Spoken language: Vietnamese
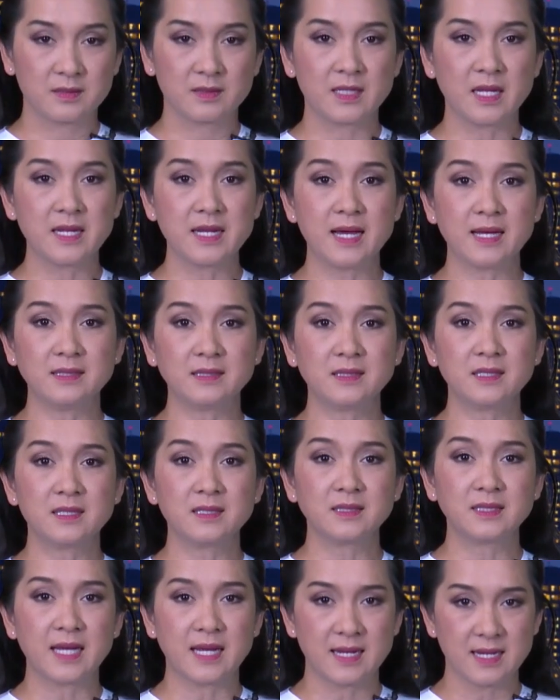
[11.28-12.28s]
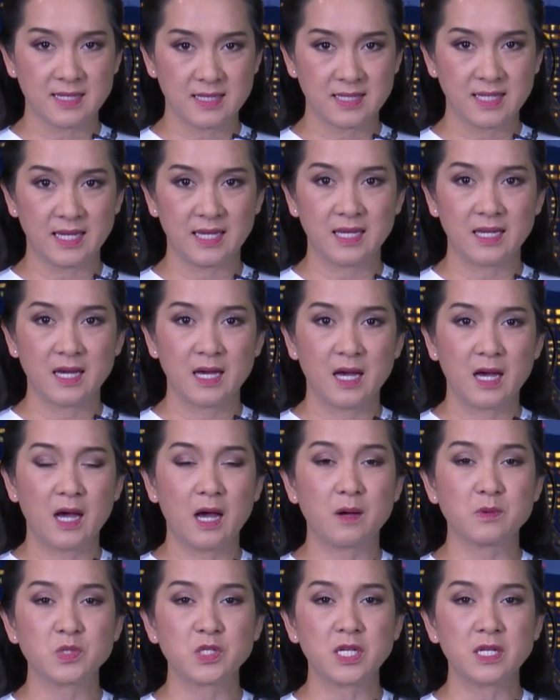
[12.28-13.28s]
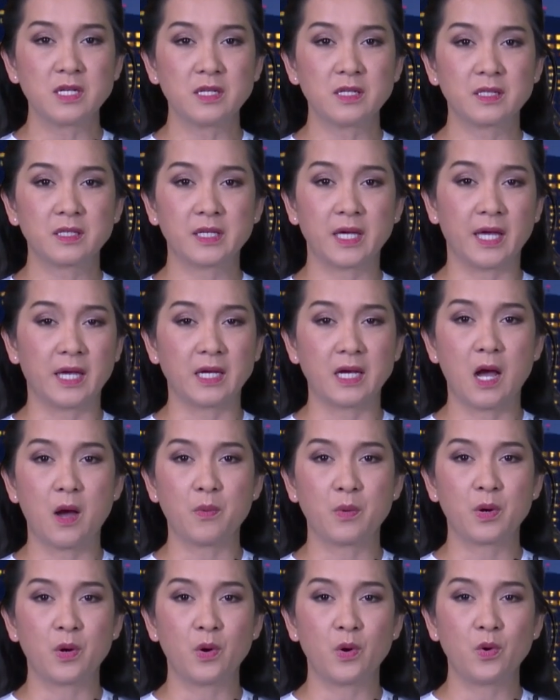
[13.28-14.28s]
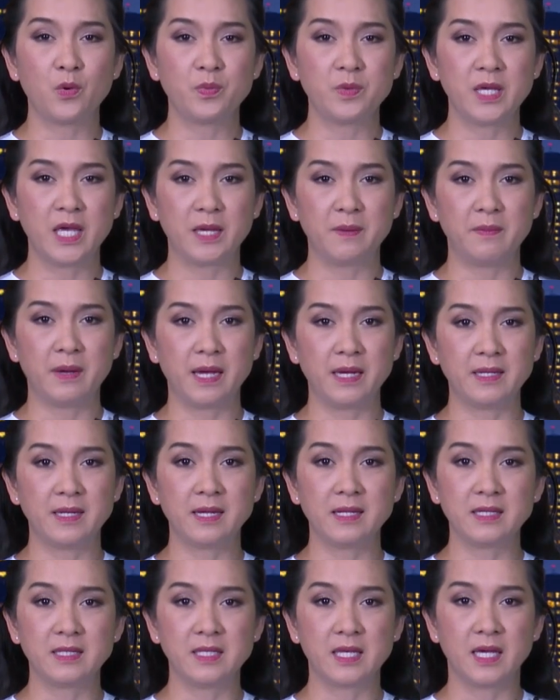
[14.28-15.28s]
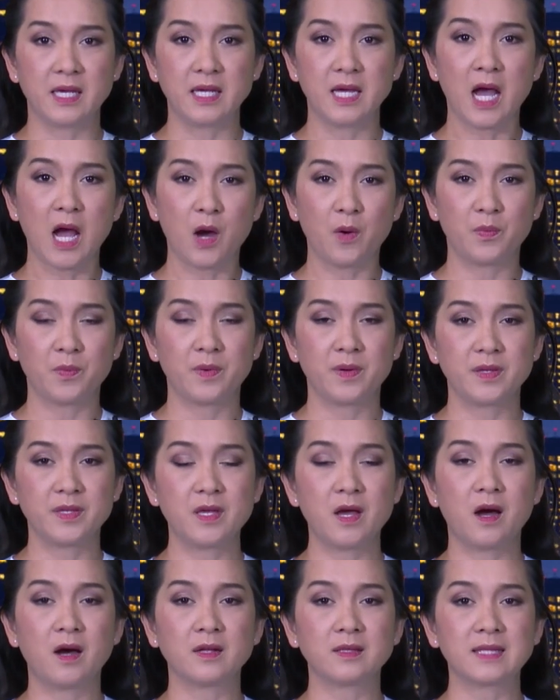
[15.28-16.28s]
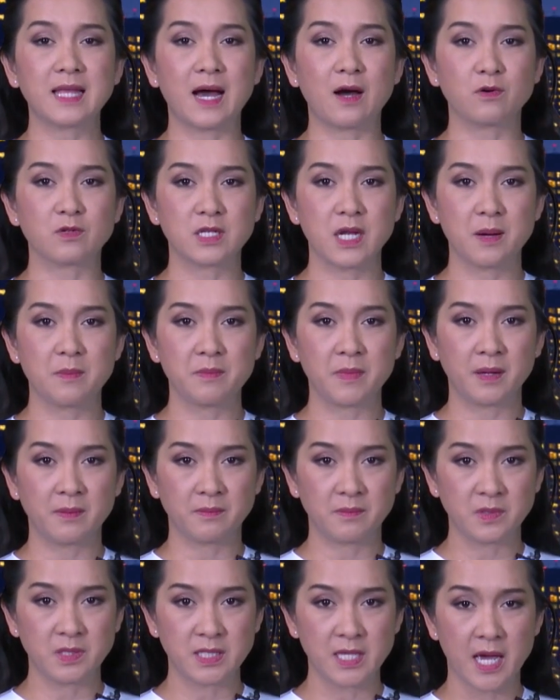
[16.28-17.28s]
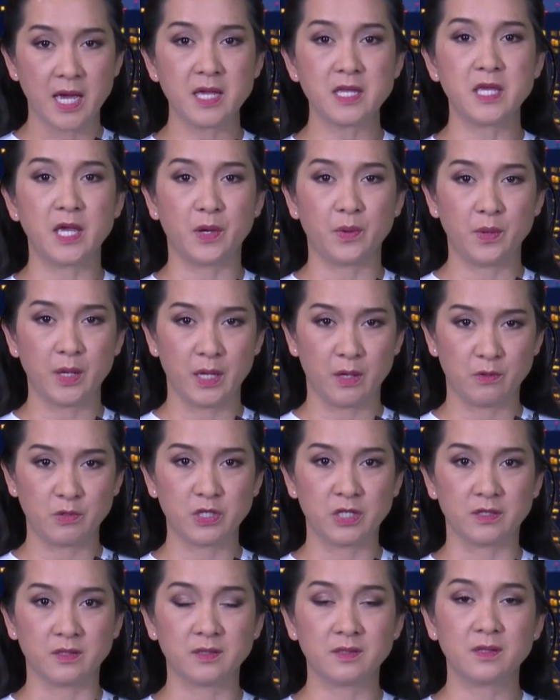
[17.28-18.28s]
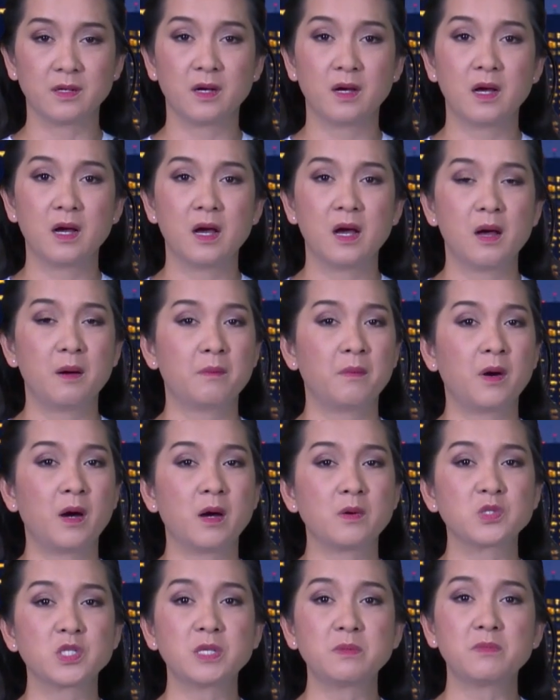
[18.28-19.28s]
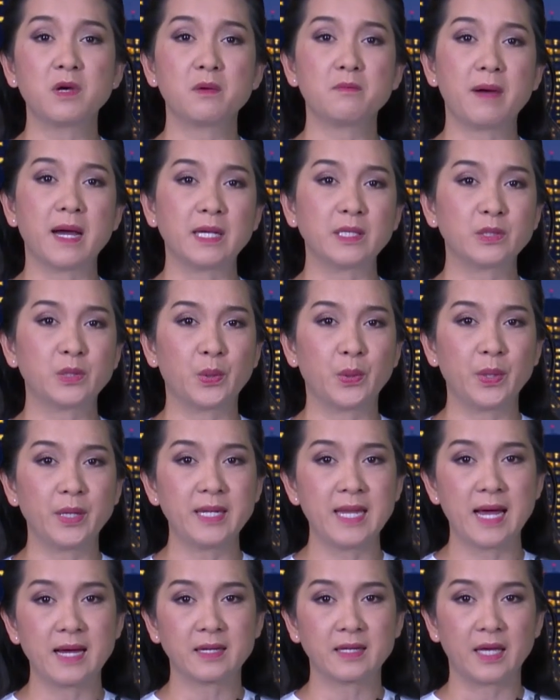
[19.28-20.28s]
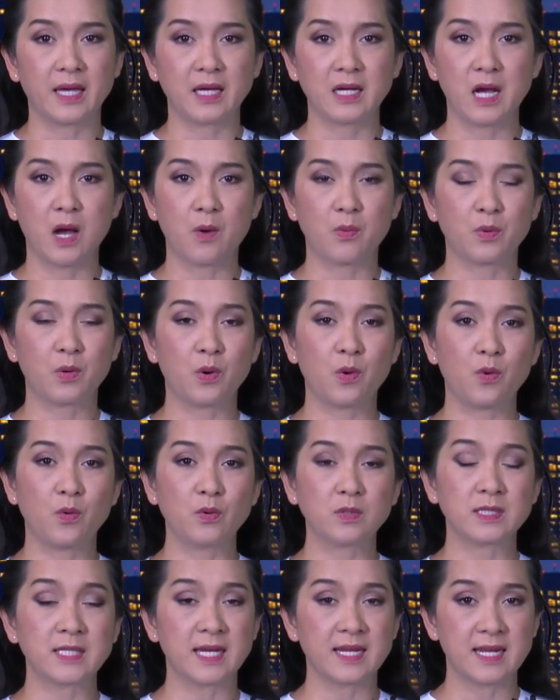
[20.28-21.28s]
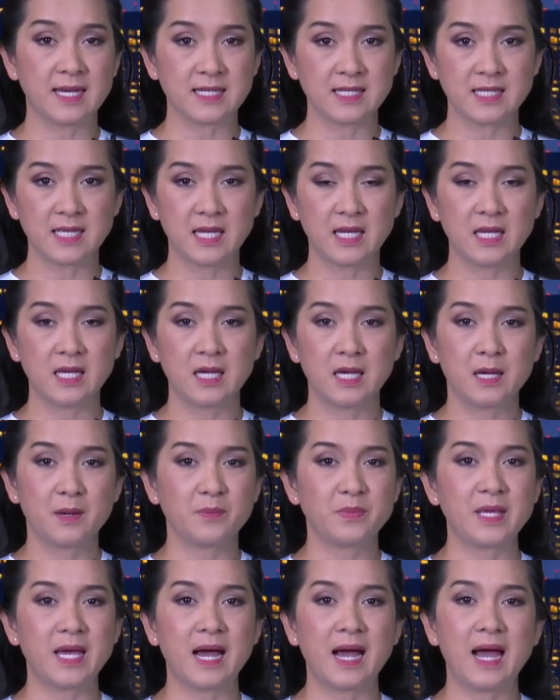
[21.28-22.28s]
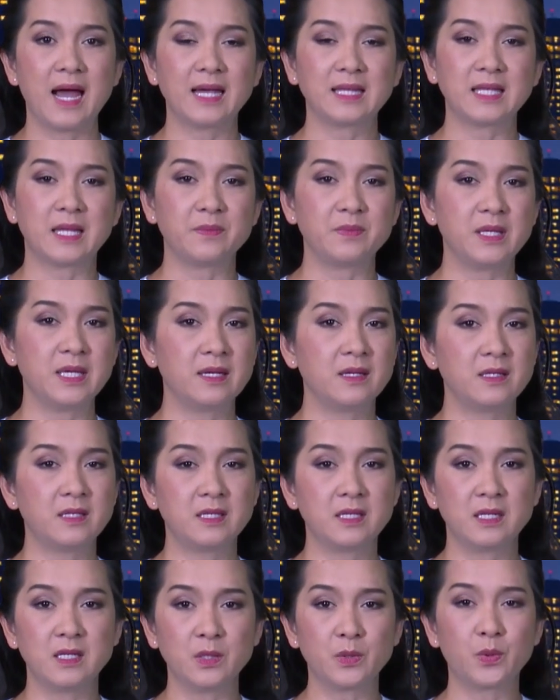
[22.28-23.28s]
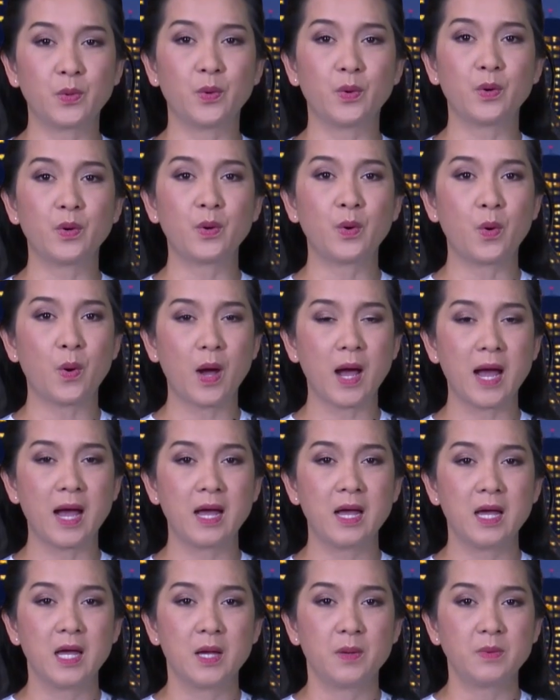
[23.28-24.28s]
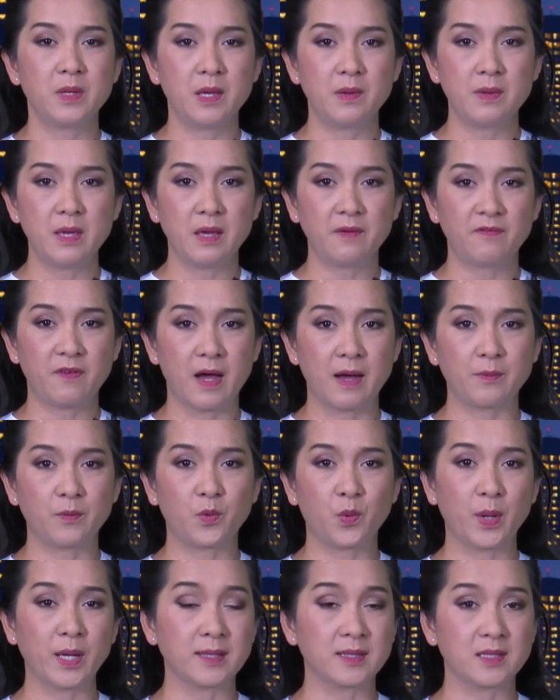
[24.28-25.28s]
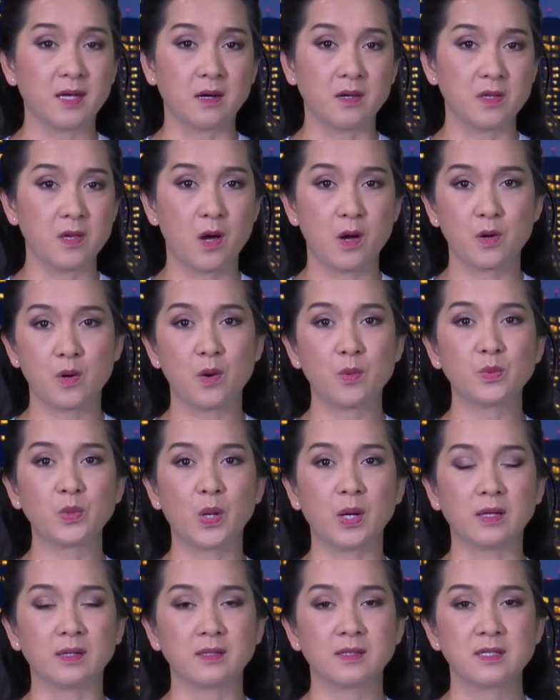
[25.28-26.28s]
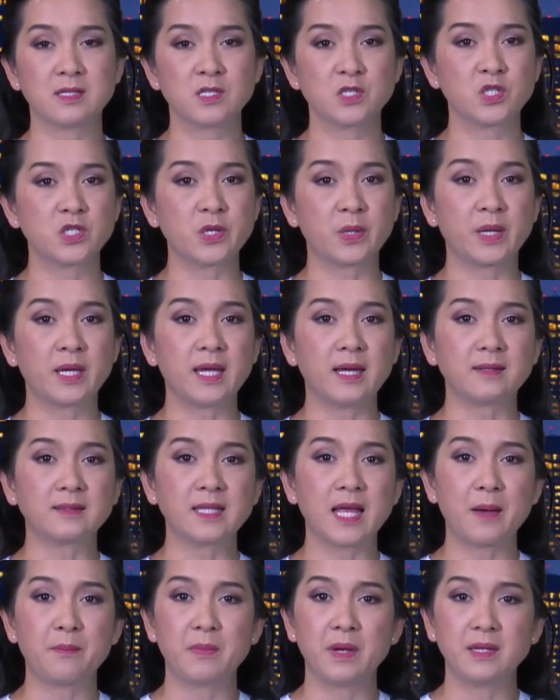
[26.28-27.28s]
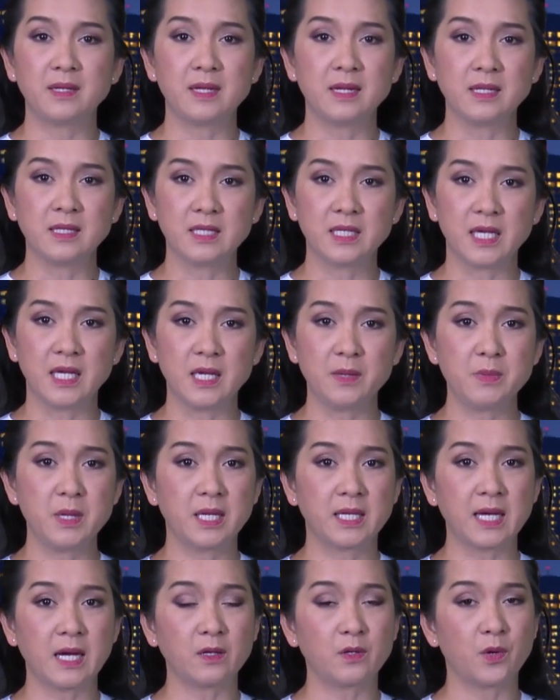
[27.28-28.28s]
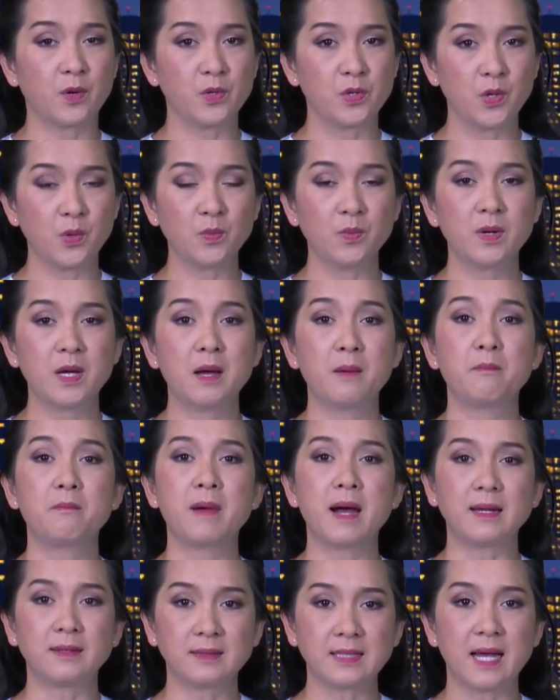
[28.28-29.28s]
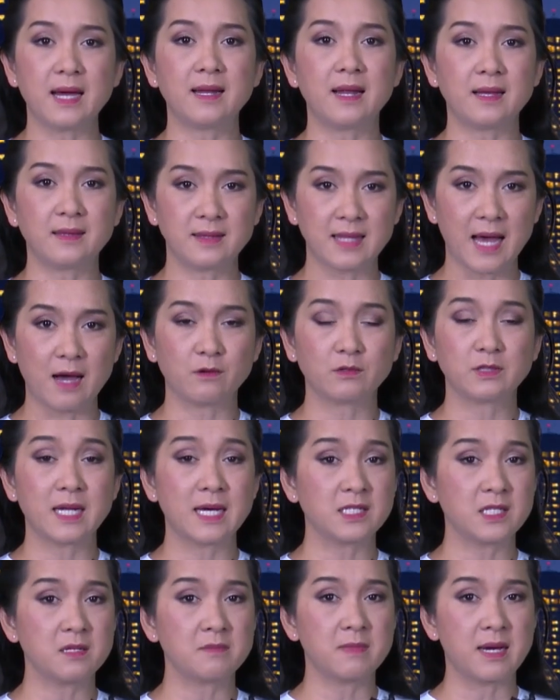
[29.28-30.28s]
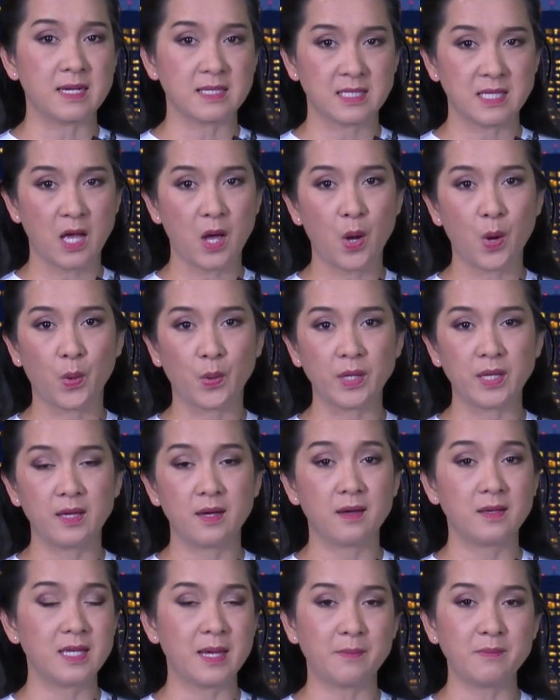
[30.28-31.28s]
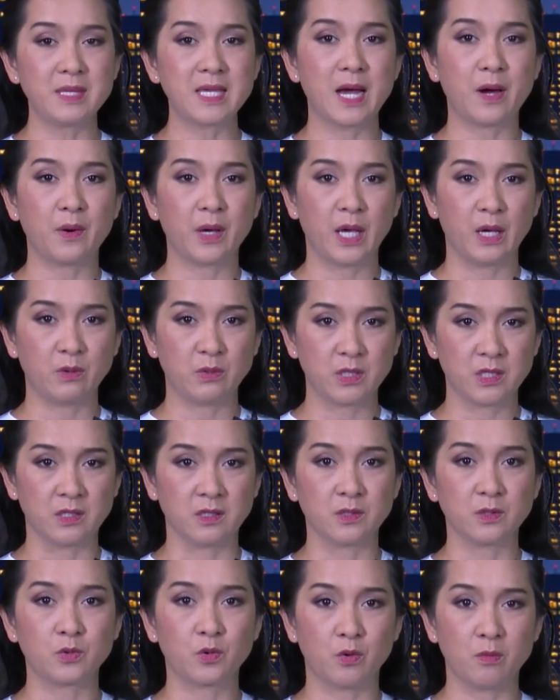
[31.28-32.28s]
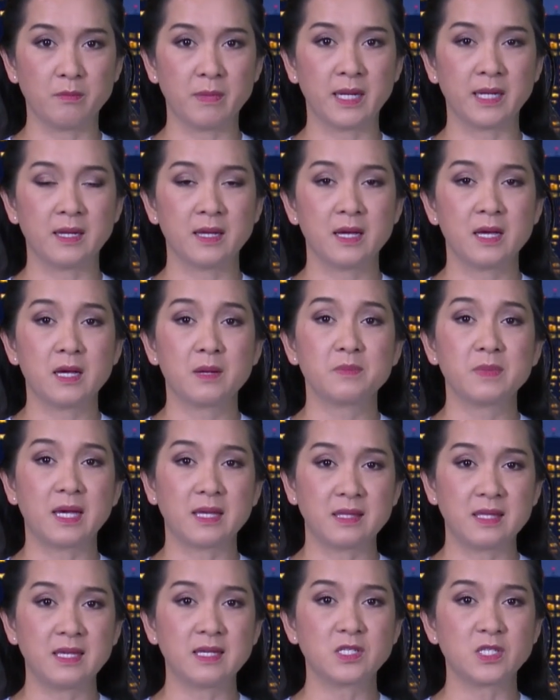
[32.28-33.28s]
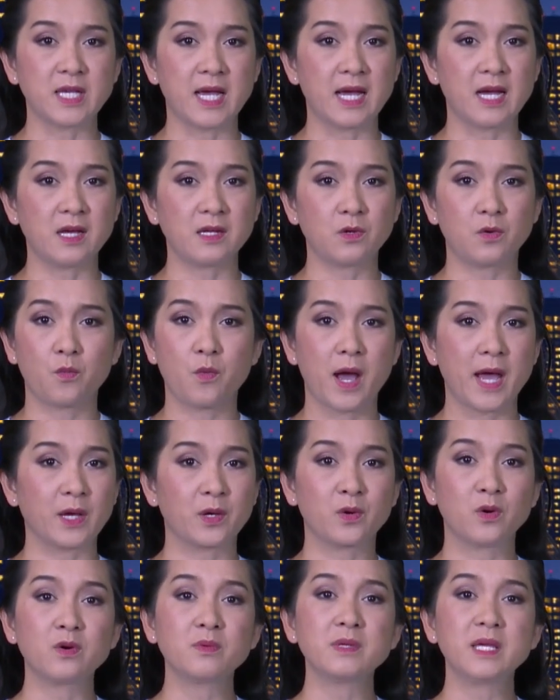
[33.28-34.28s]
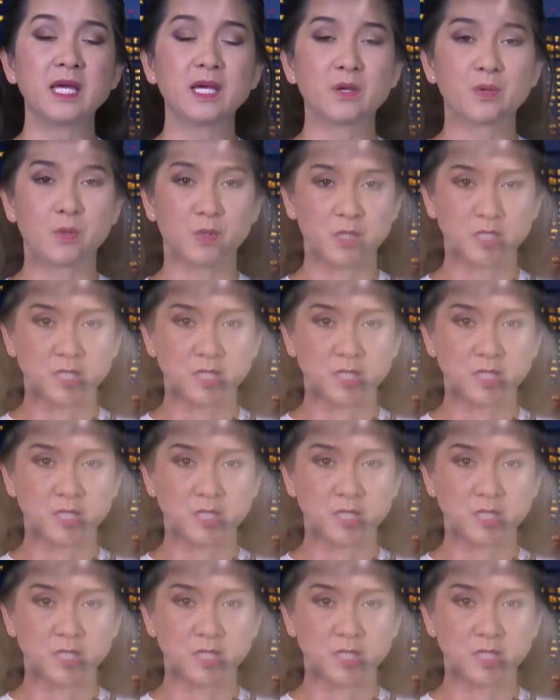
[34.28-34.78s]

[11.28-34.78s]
Tin đến từ Tennessee, học sinh kiện học khu vì bị đình chỉ học do tạo ra mem chế diễu hiệu trưởng. Một học sinh 17 tuổi đang kiện học khu Tennessee và hai thành viên chính của khoa vì vi phạm quyền tự do ngôn luận sau khi anh ta bị đình chỉ vì các nội dung mà anh ta đã tạo ra trên mạng xã hội nhắm vào hiệu trưởng của mình và chia sẻ ngoài khuôn viên của